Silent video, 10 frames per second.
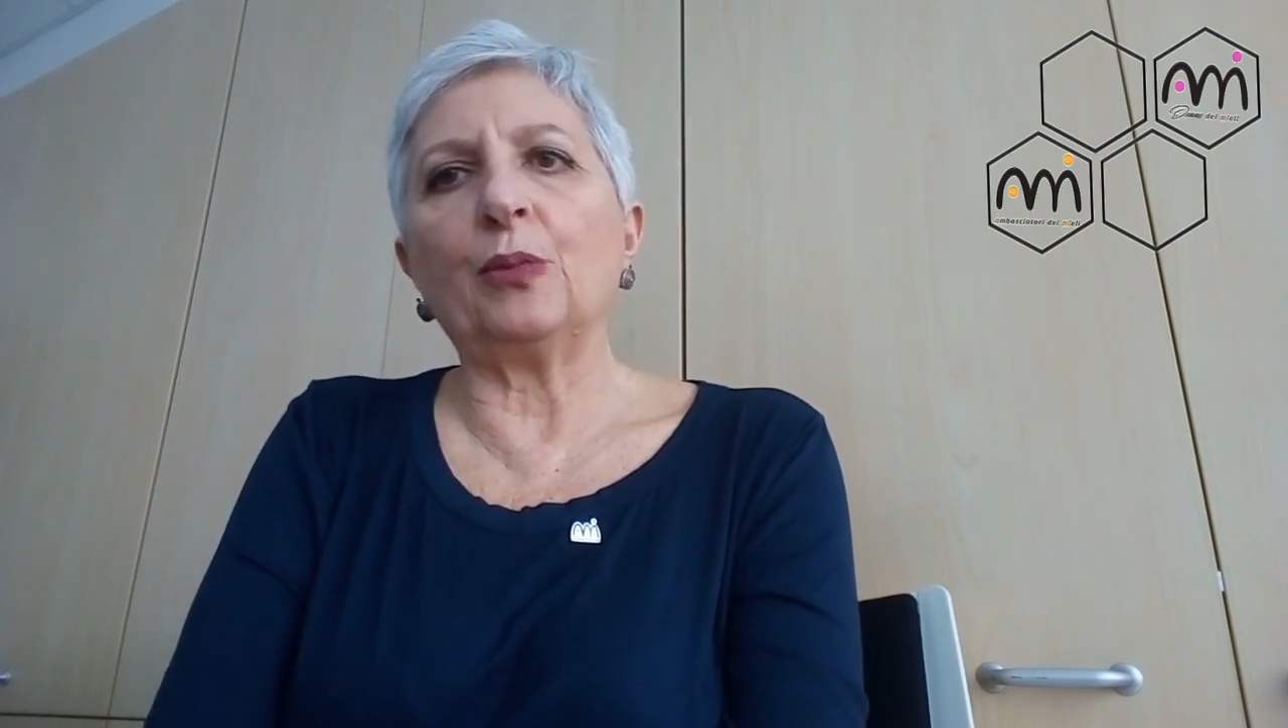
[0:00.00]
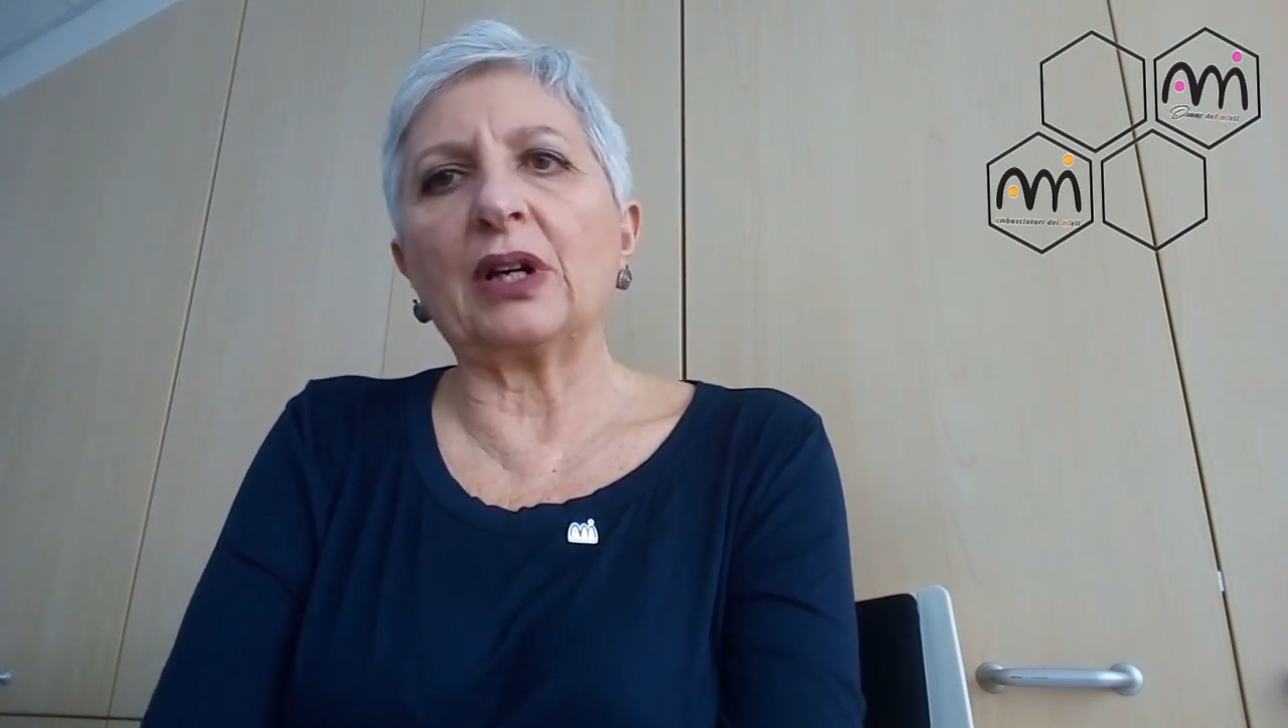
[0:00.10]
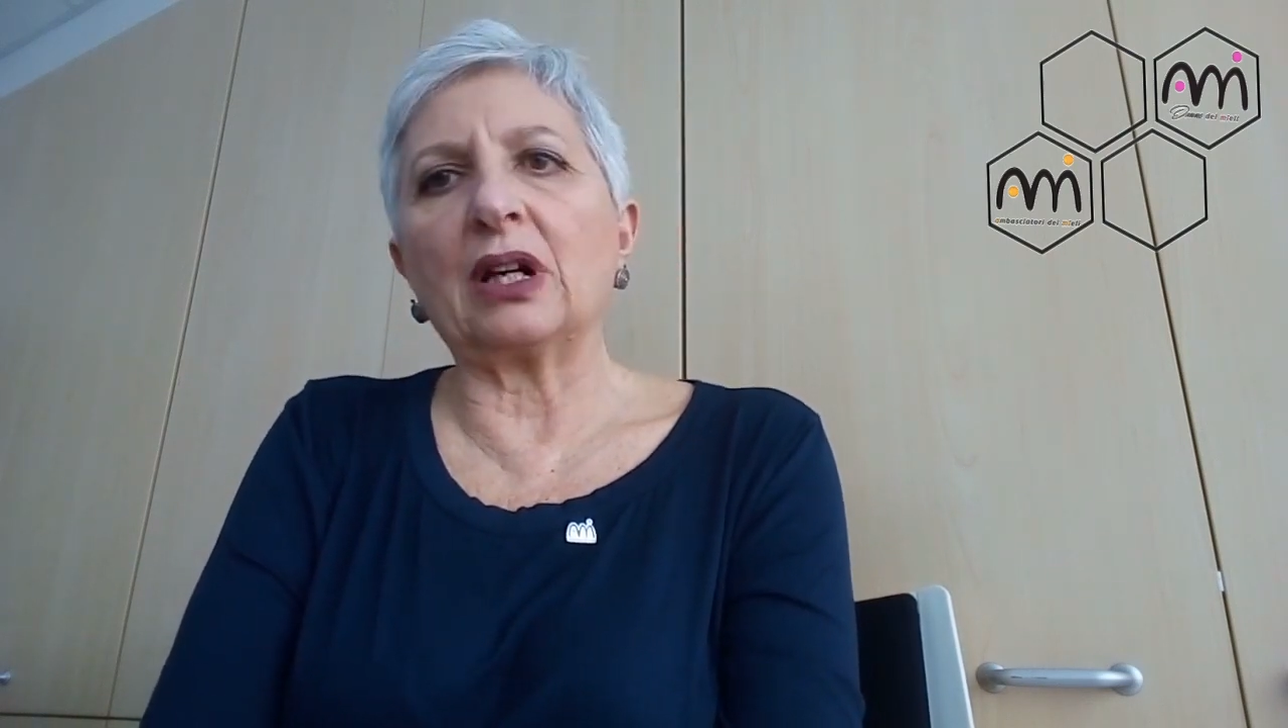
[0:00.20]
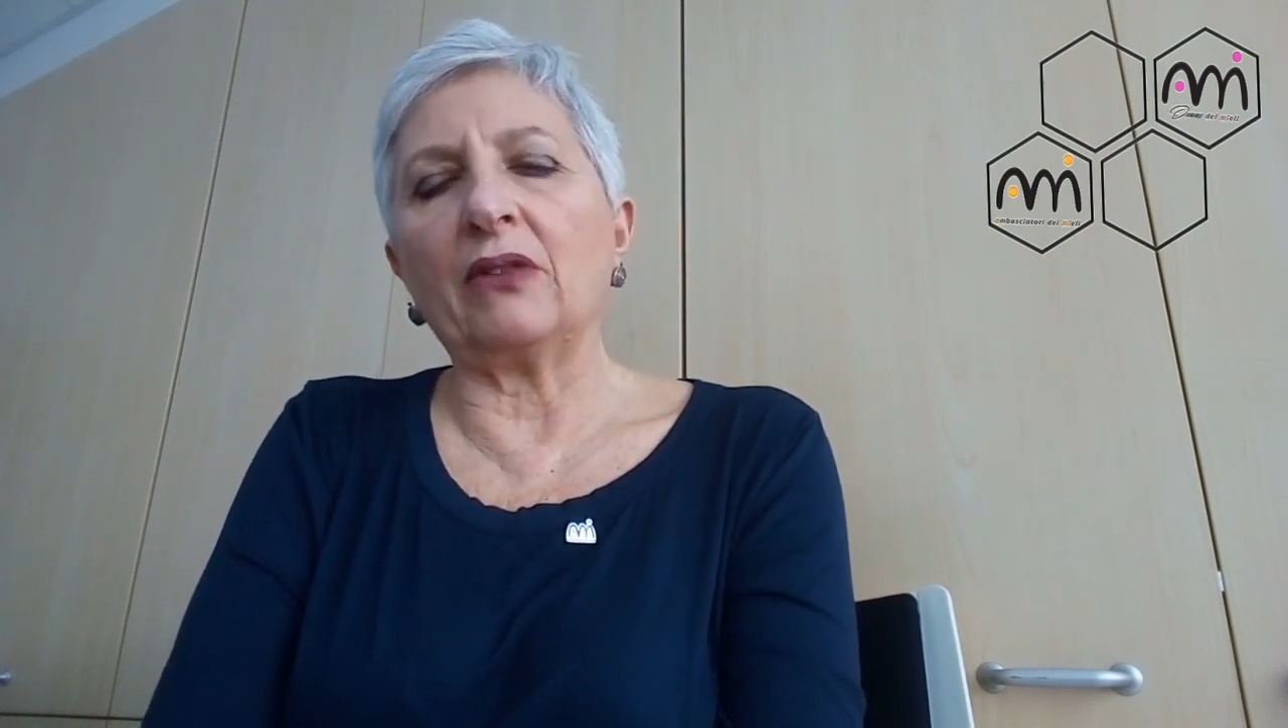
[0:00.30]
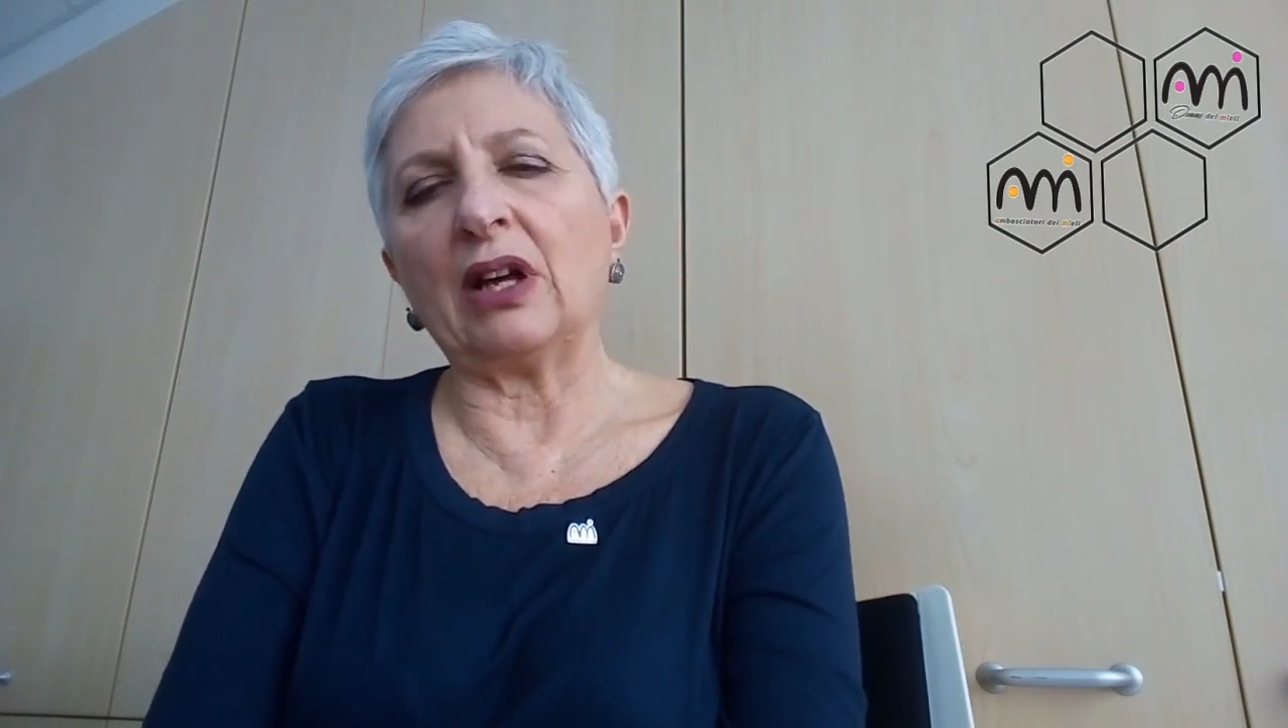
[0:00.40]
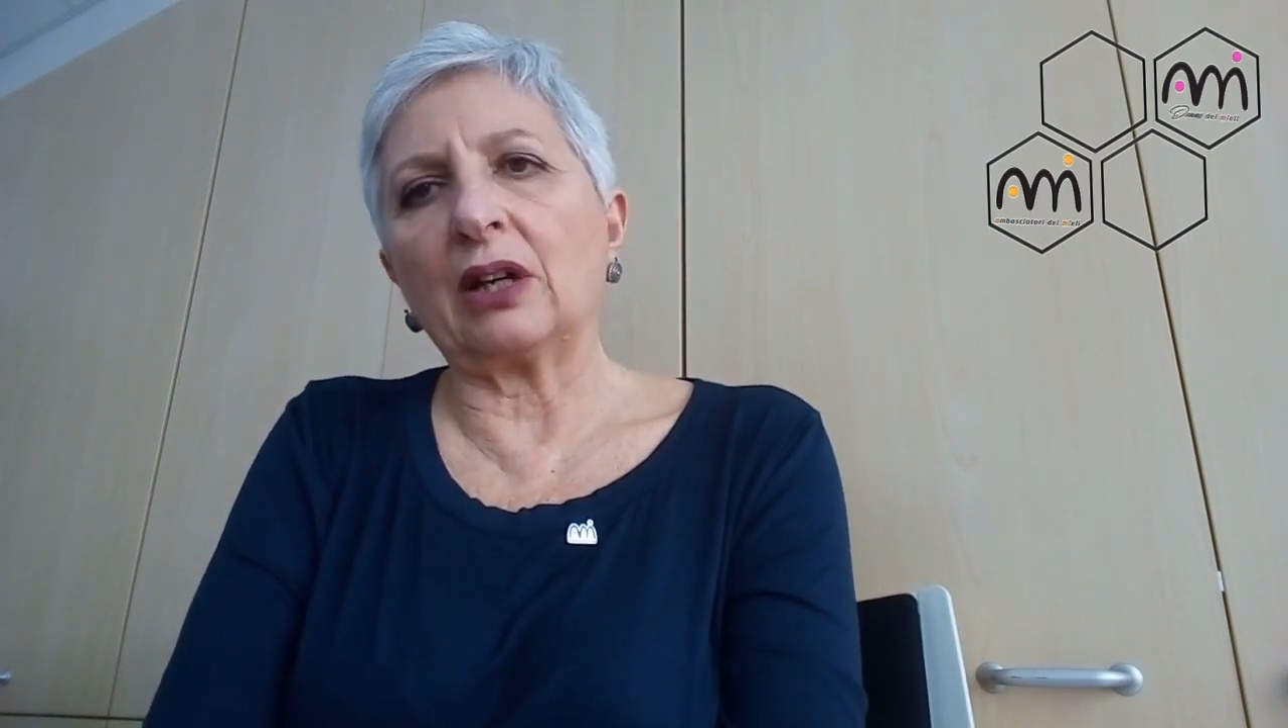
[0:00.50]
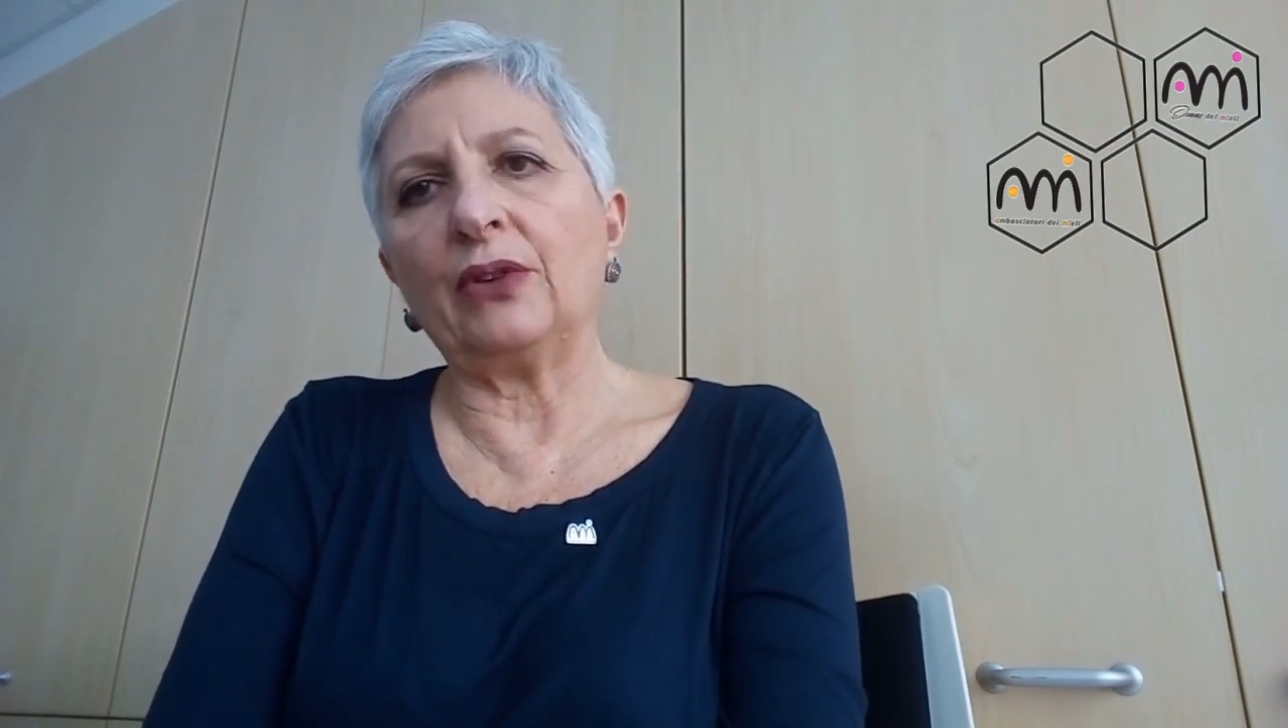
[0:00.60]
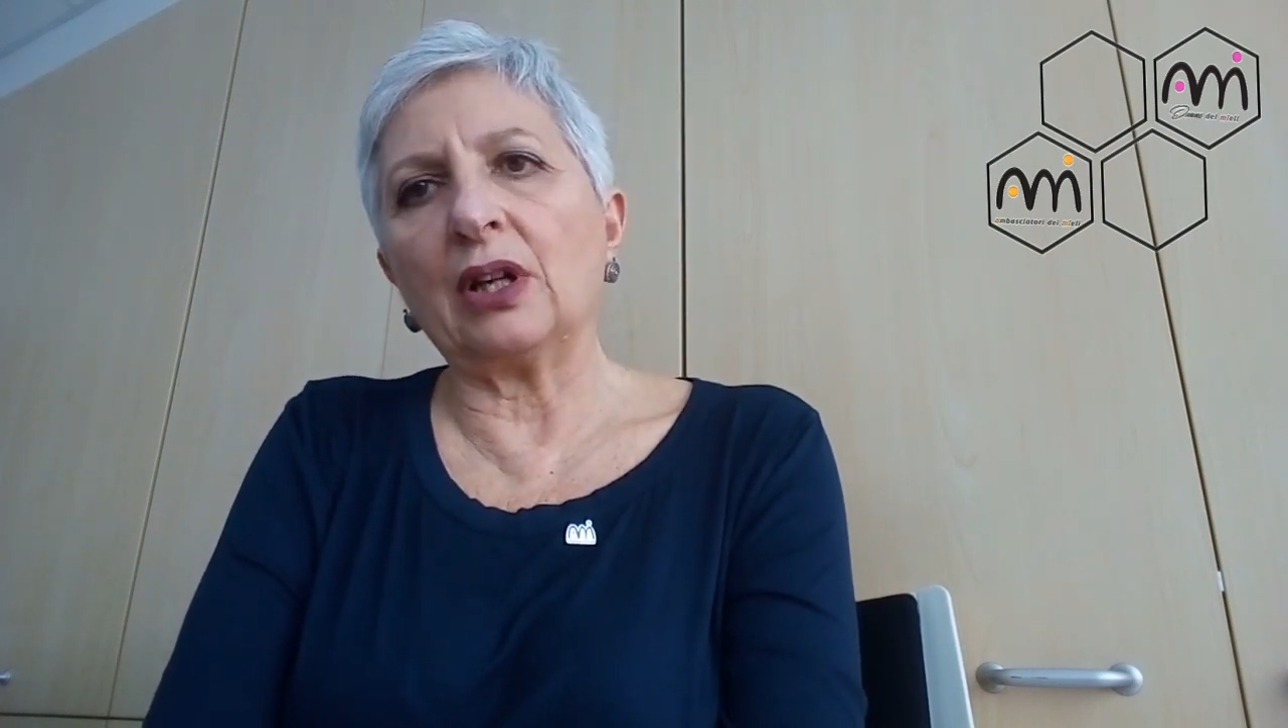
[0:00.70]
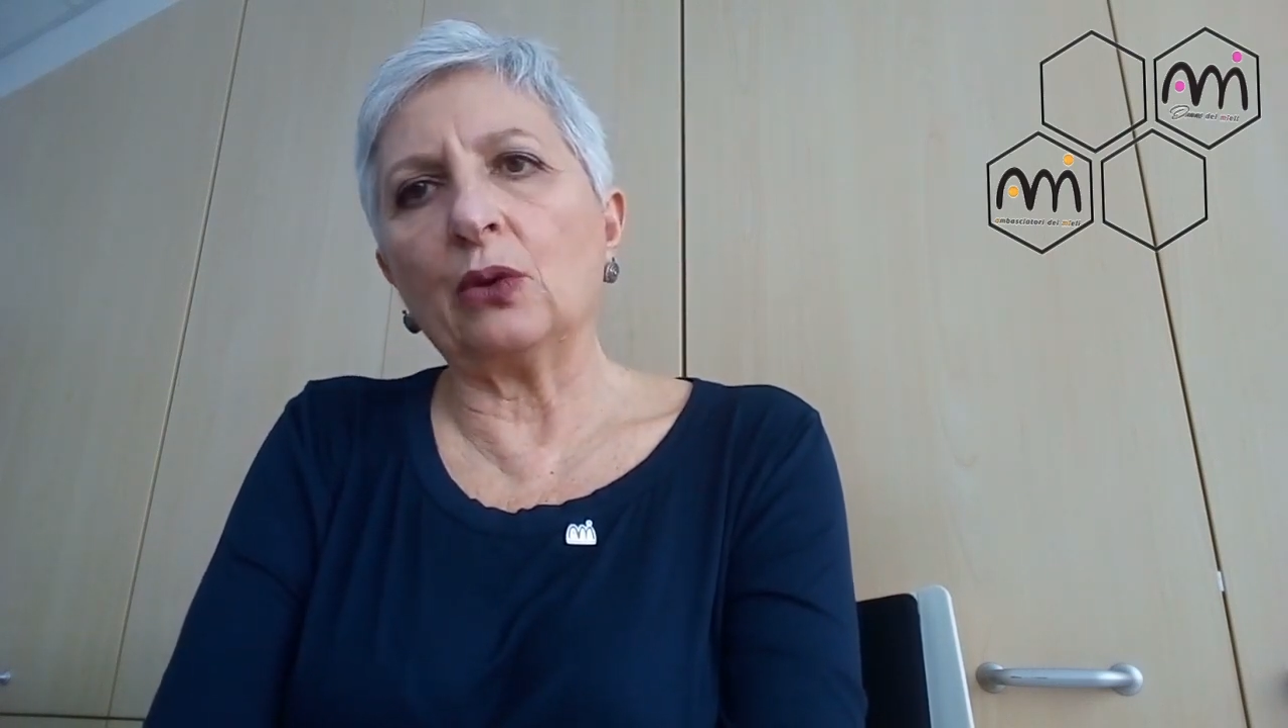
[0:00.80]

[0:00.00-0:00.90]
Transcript: per arrivare fino